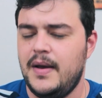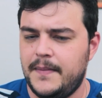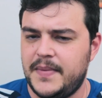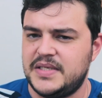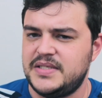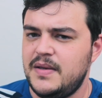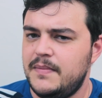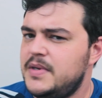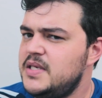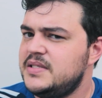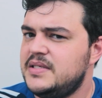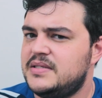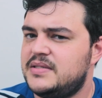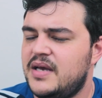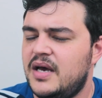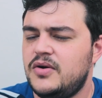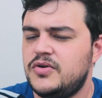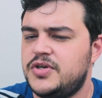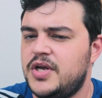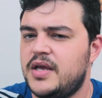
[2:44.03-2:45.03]
Para ser bem
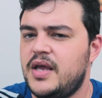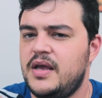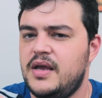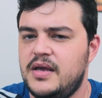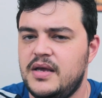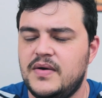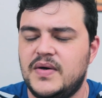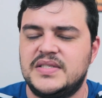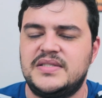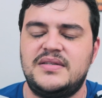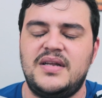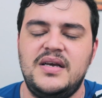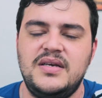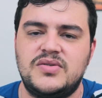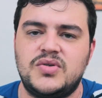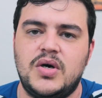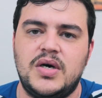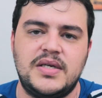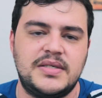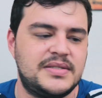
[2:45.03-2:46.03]
sincero, eu cheguei em umas
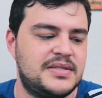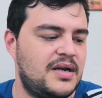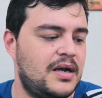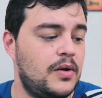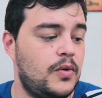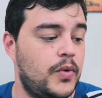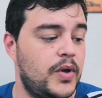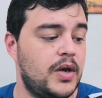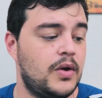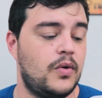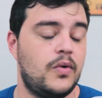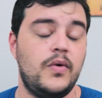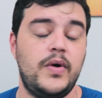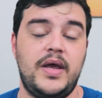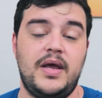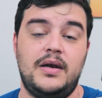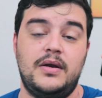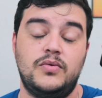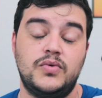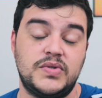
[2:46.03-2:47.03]
três horas tranquilo com
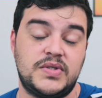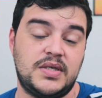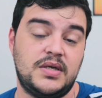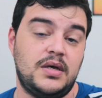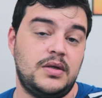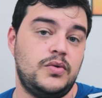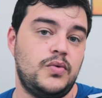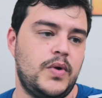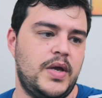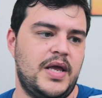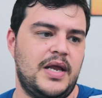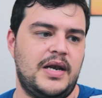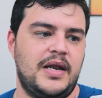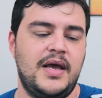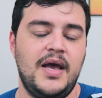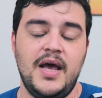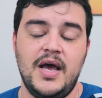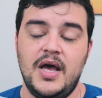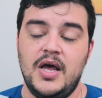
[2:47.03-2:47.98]
ele, usando ele.